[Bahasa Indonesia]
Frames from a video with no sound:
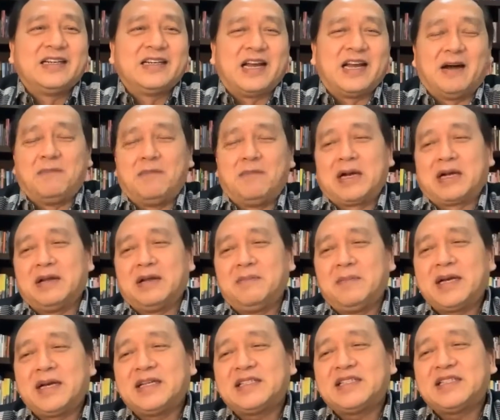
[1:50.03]
Nah,
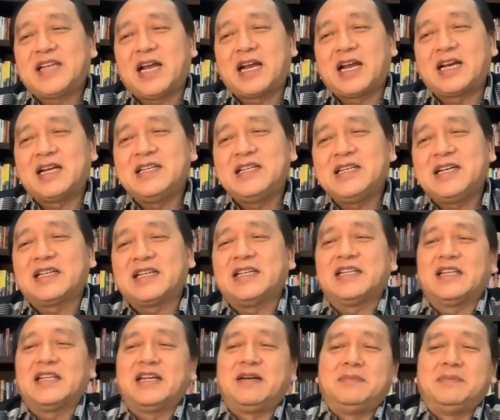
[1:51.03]
bagaimana caranya
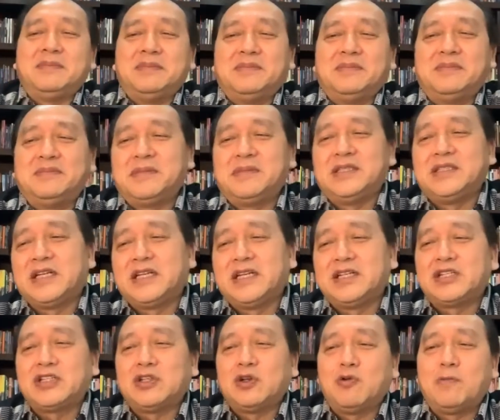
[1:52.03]
kita
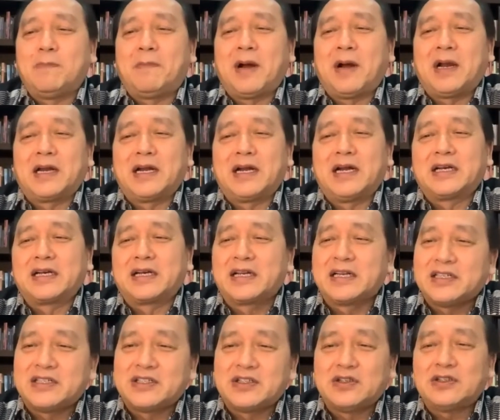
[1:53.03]
menjadi serupa dengan
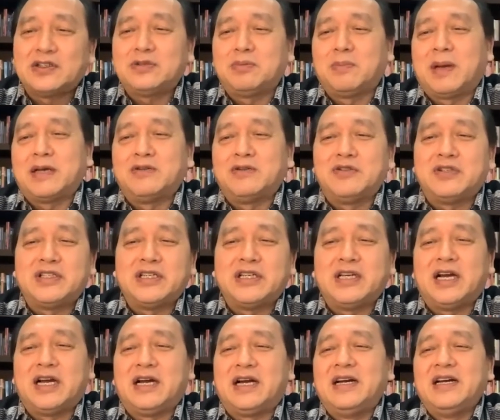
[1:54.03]
Kristus,
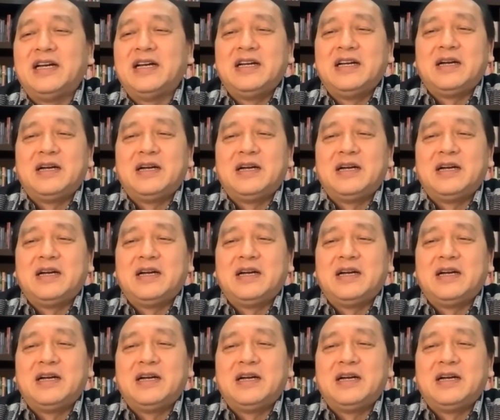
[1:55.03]
manusia